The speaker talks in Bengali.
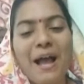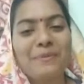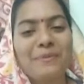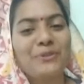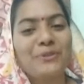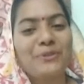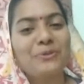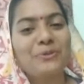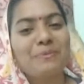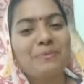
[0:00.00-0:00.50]

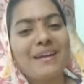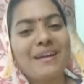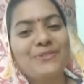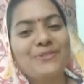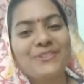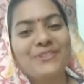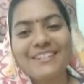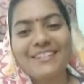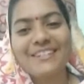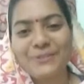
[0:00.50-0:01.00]
আমি তোমার
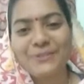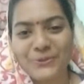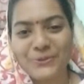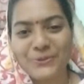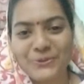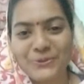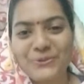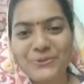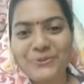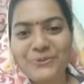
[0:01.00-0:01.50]
জন্য
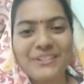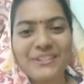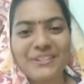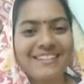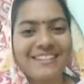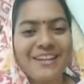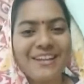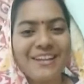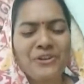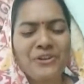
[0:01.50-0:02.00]
ততটুকুই
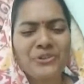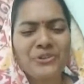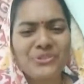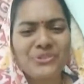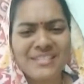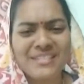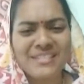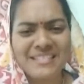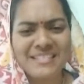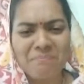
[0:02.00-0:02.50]
কত
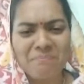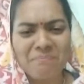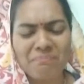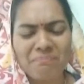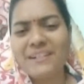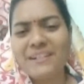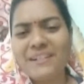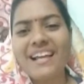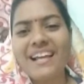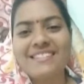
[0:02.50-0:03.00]

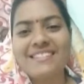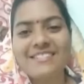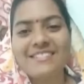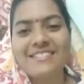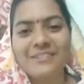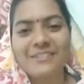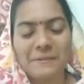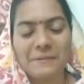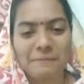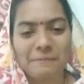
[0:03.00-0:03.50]
সিম্পল
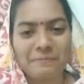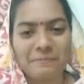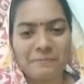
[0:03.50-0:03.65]
আনসার